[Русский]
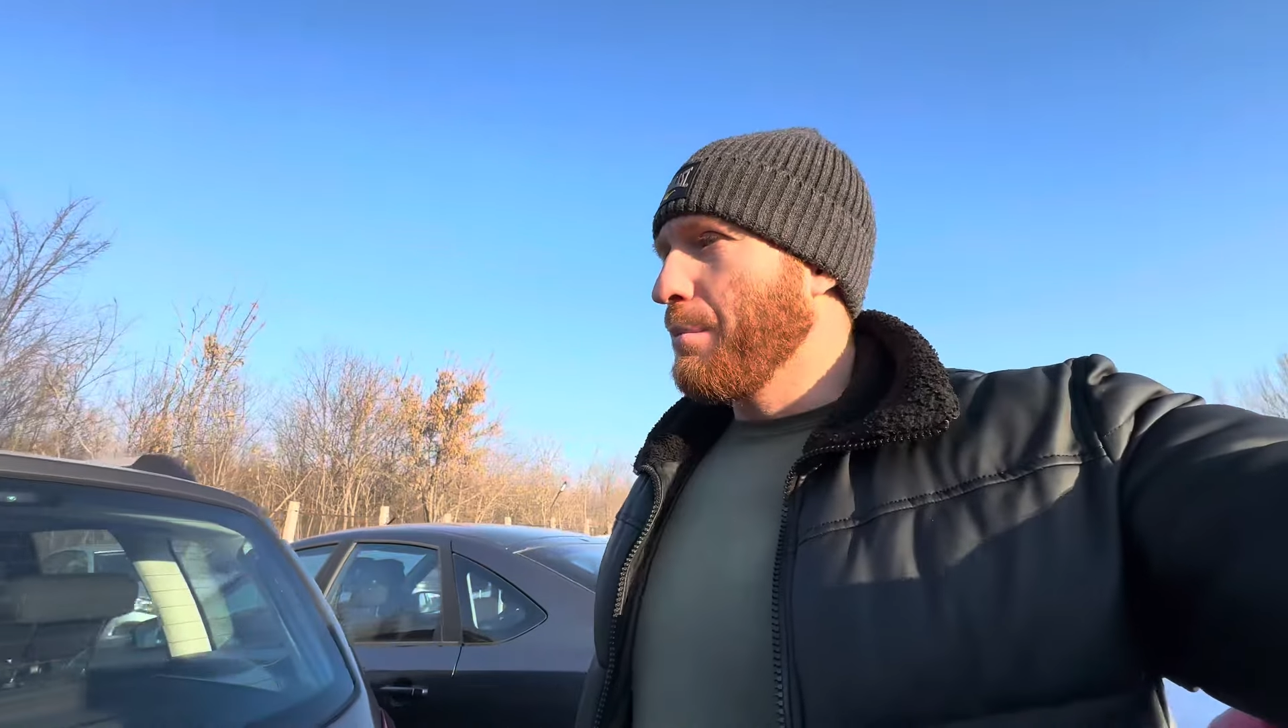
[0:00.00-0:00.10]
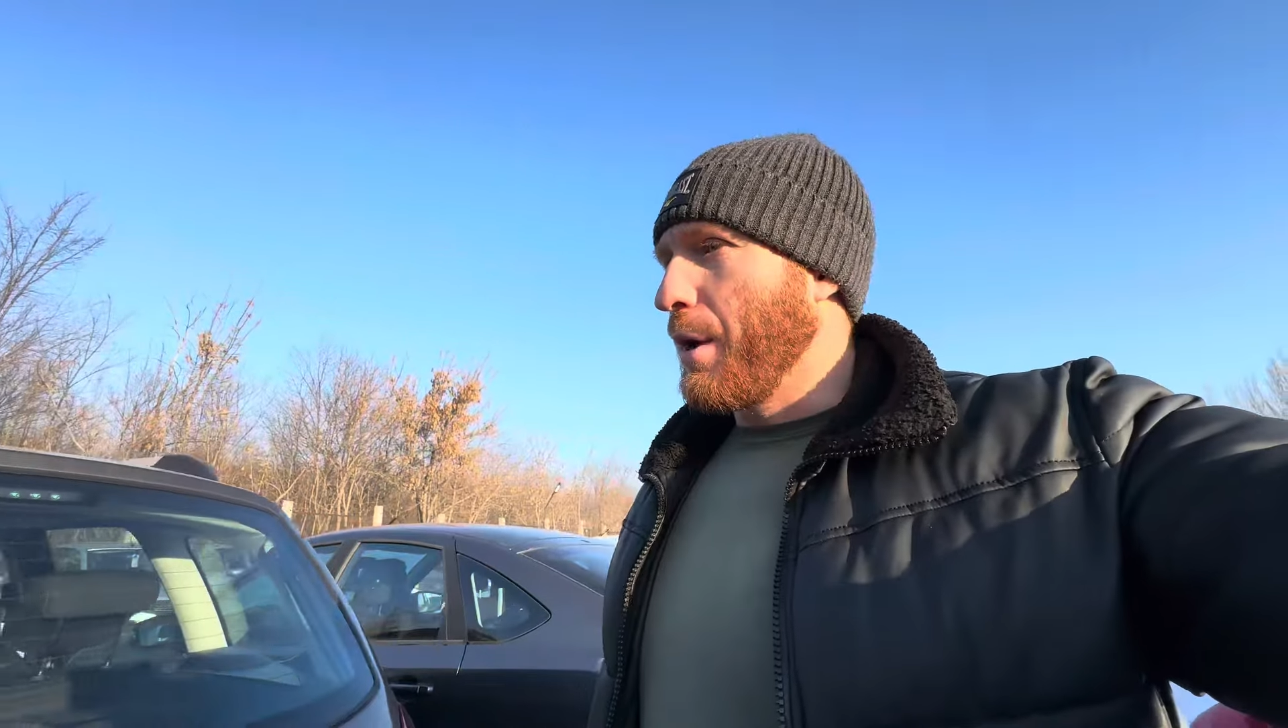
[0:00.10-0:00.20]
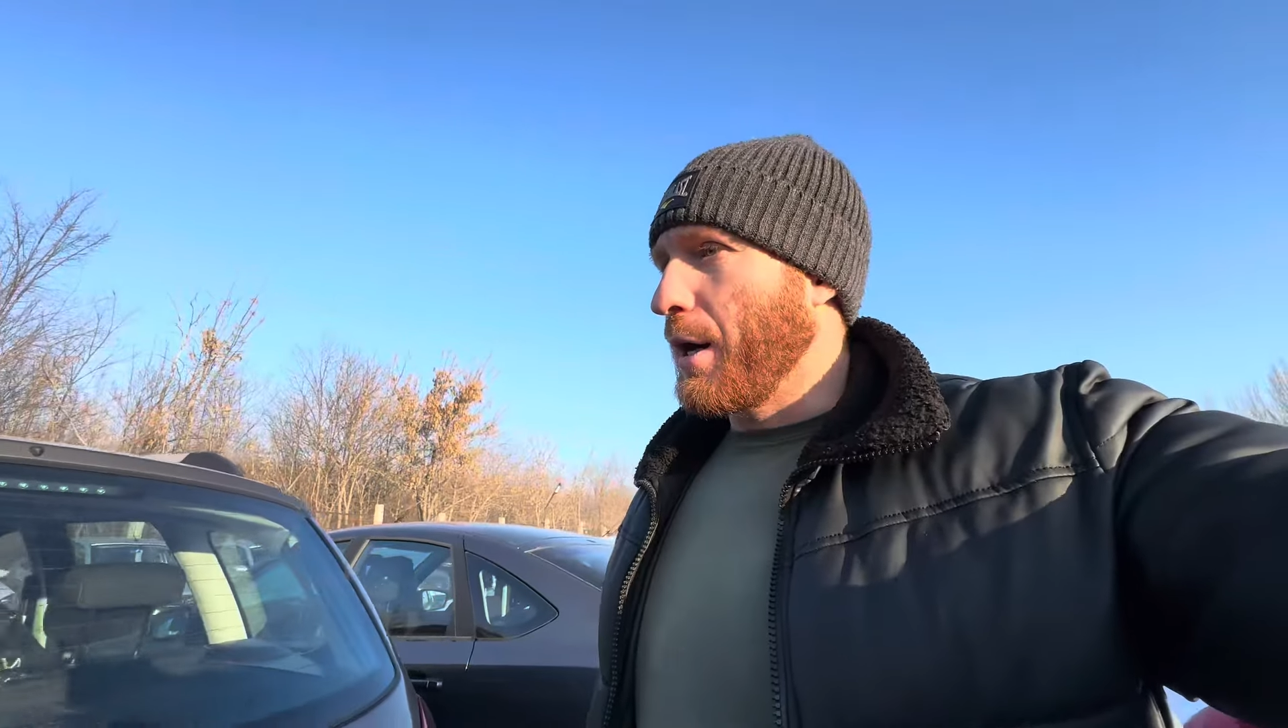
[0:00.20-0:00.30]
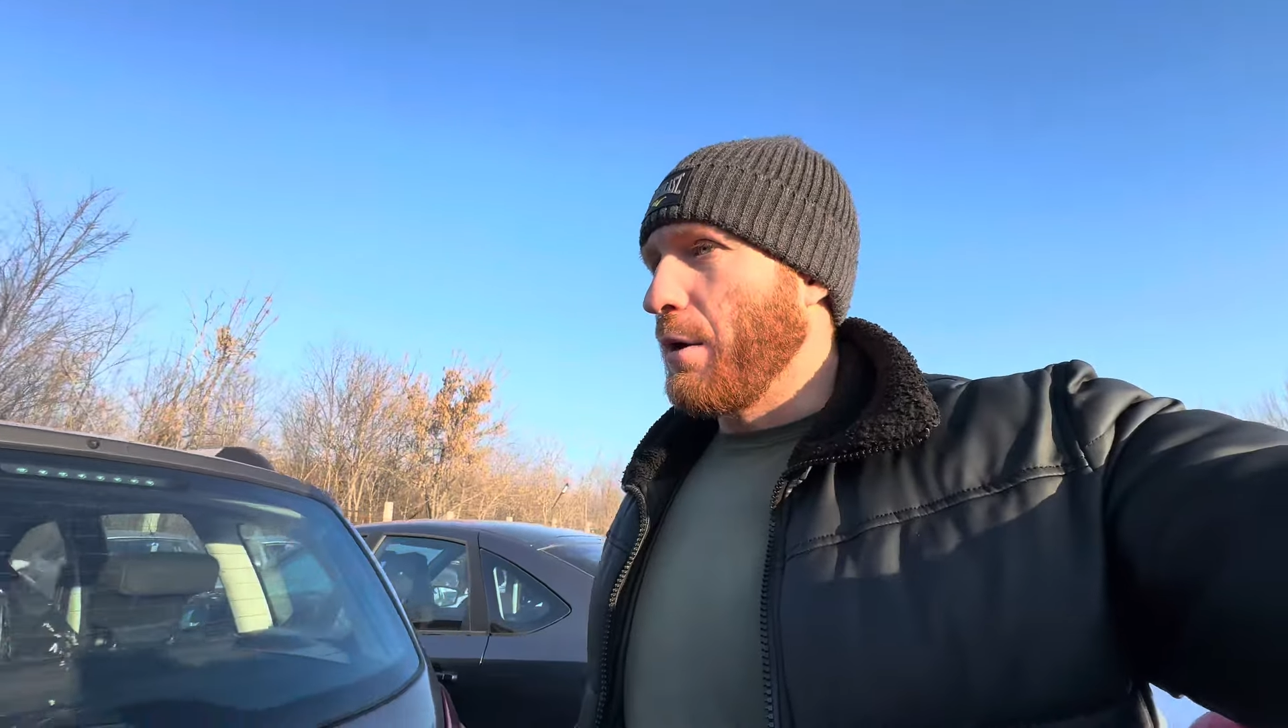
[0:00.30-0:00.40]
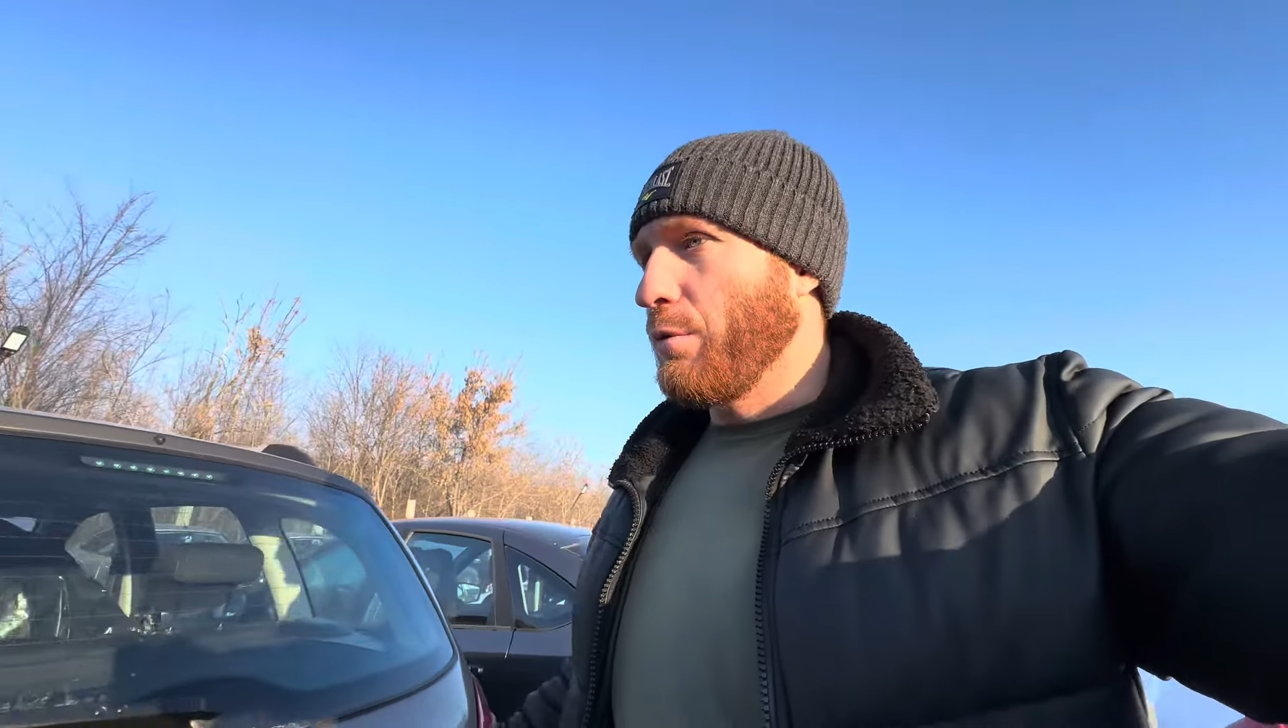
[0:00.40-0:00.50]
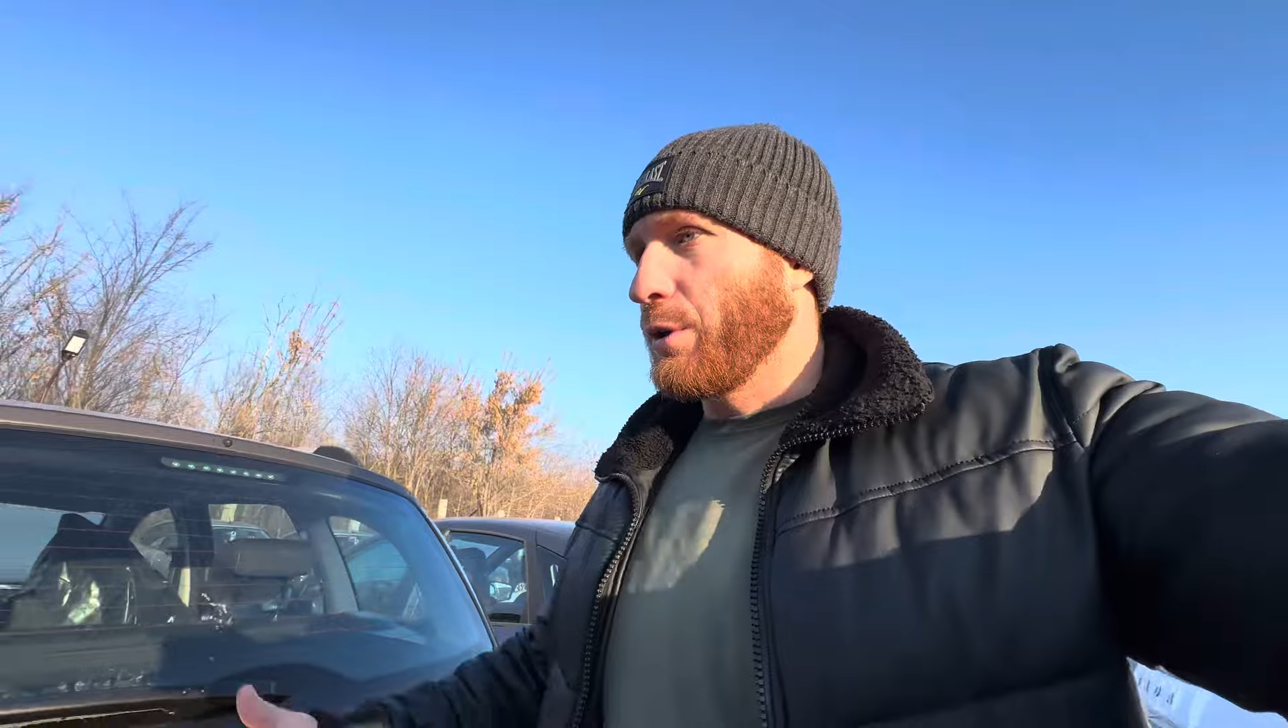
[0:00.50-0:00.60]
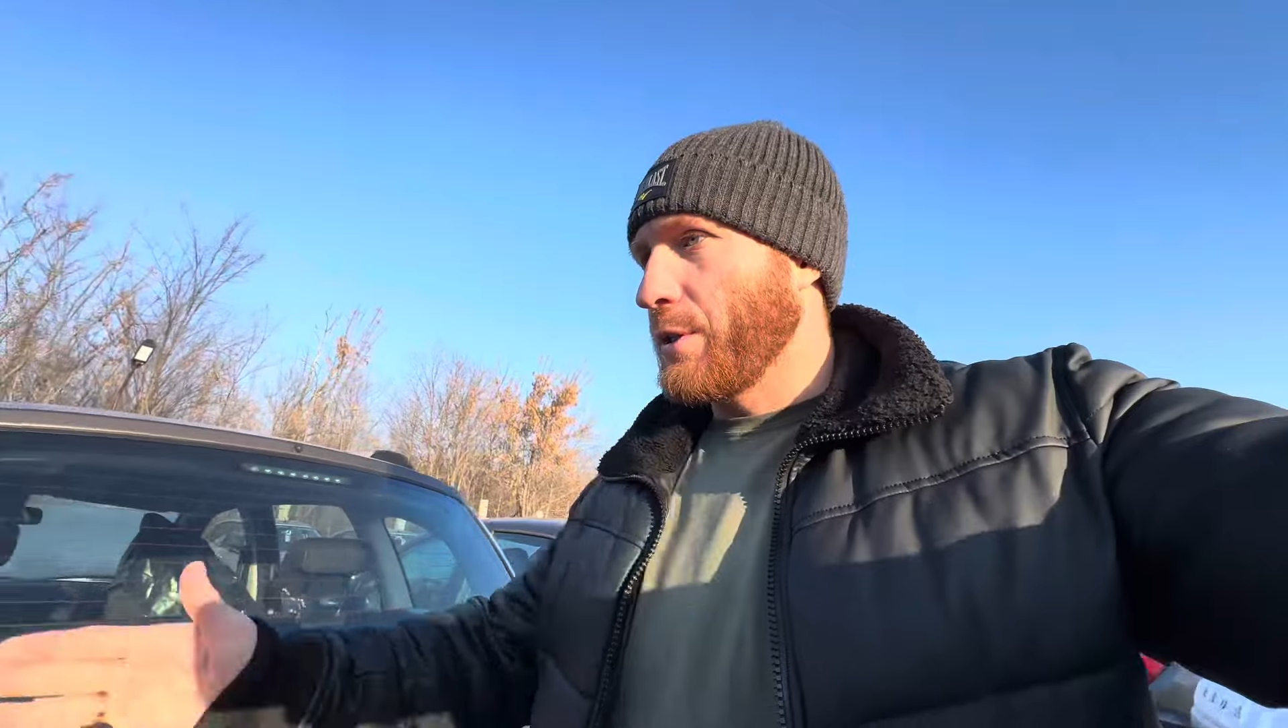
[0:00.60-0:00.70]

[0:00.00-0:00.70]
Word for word: Пока. Вот,